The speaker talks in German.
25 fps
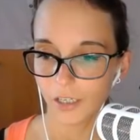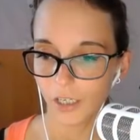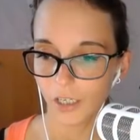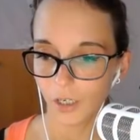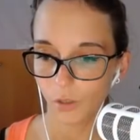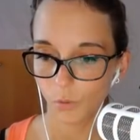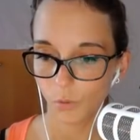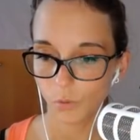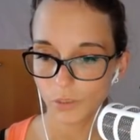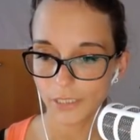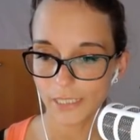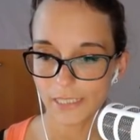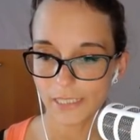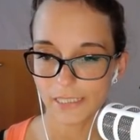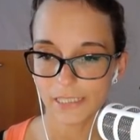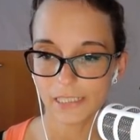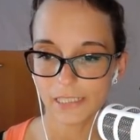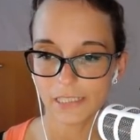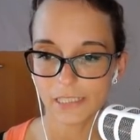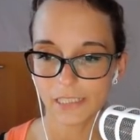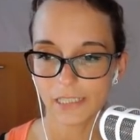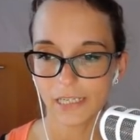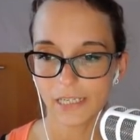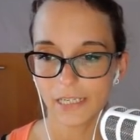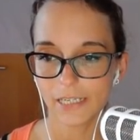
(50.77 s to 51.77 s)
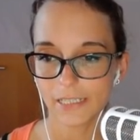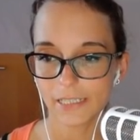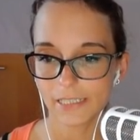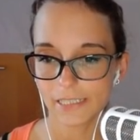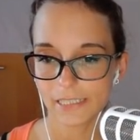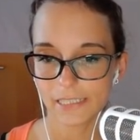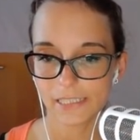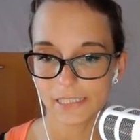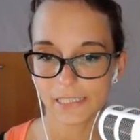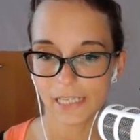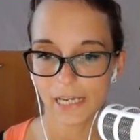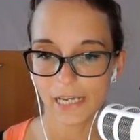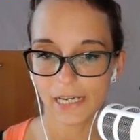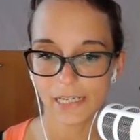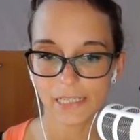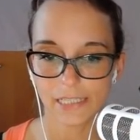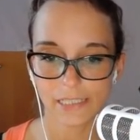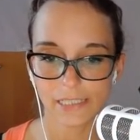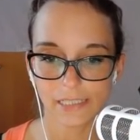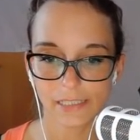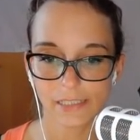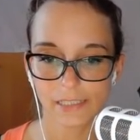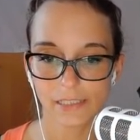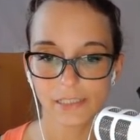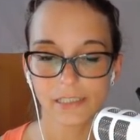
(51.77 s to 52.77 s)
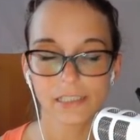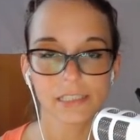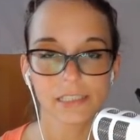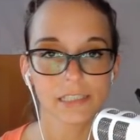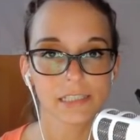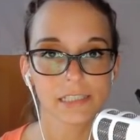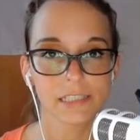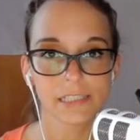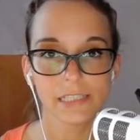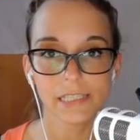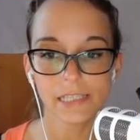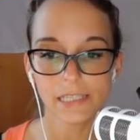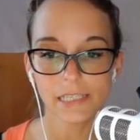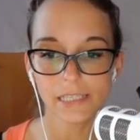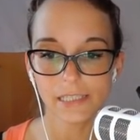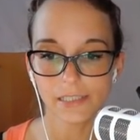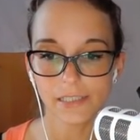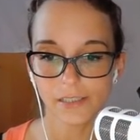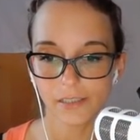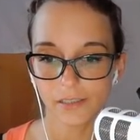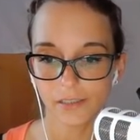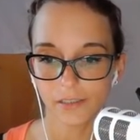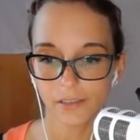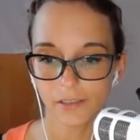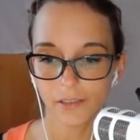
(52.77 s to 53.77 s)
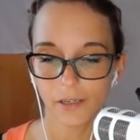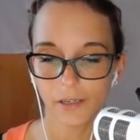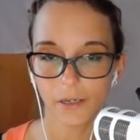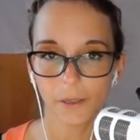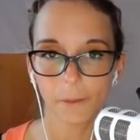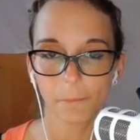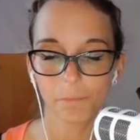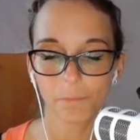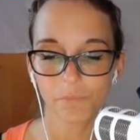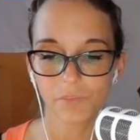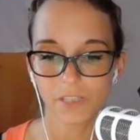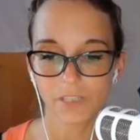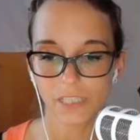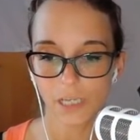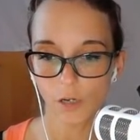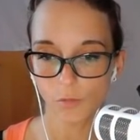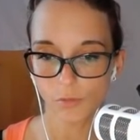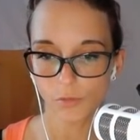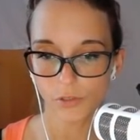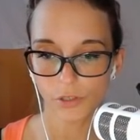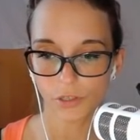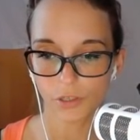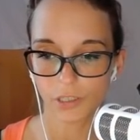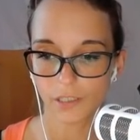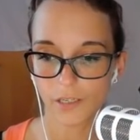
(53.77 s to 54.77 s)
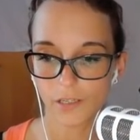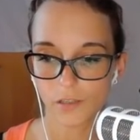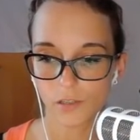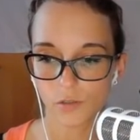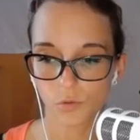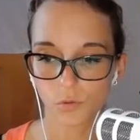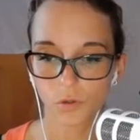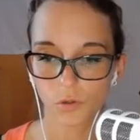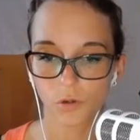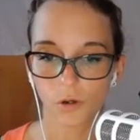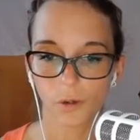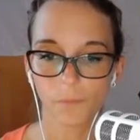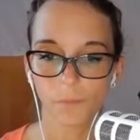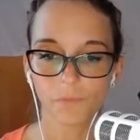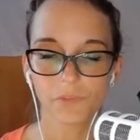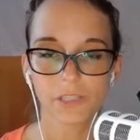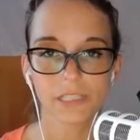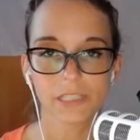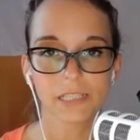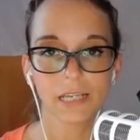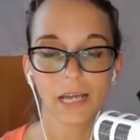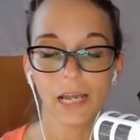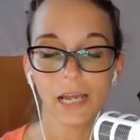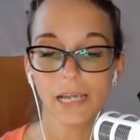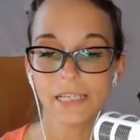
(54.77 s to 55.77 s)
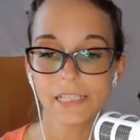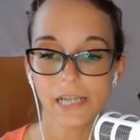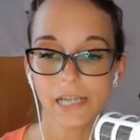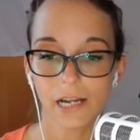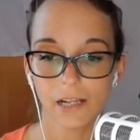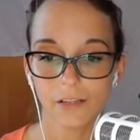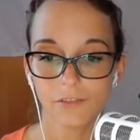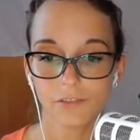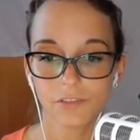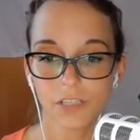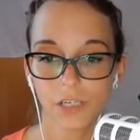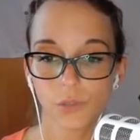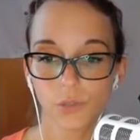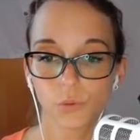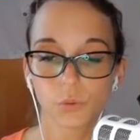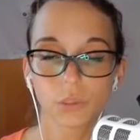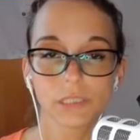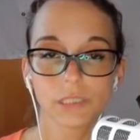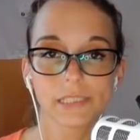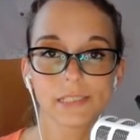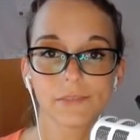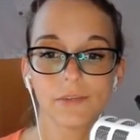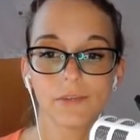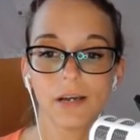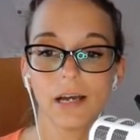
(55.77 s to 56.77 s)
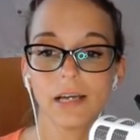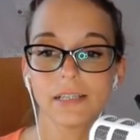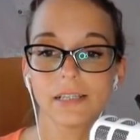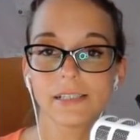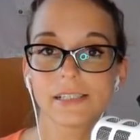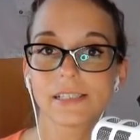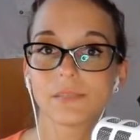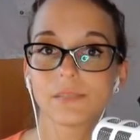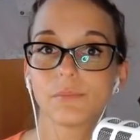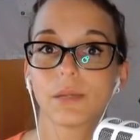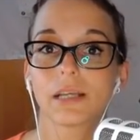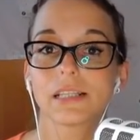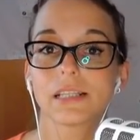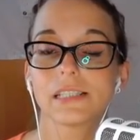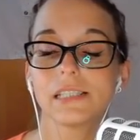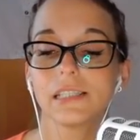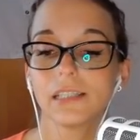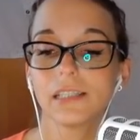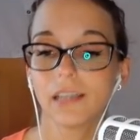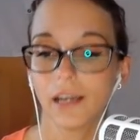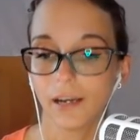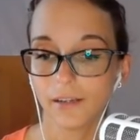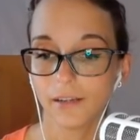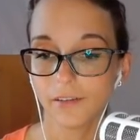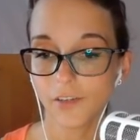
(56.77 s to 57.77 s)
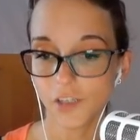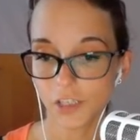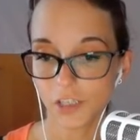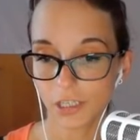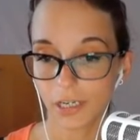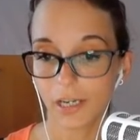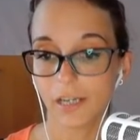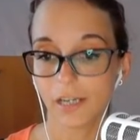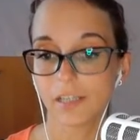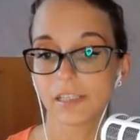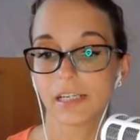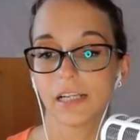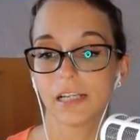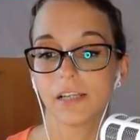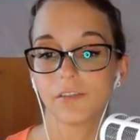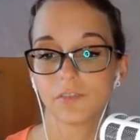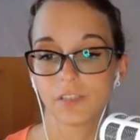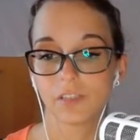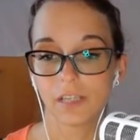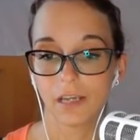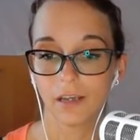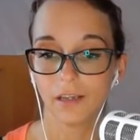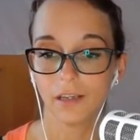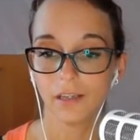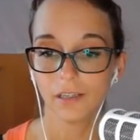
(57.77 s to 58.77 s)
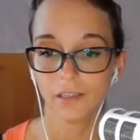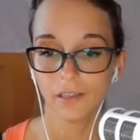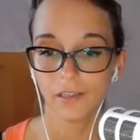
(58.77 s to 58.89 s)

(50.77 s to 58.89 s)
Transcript: Und jetzt sind in der letzten Zeit sind diese ähm, Zaumzeuge dazugekommen, diese Reithalfter und zwar das mexikanische Reithalfter.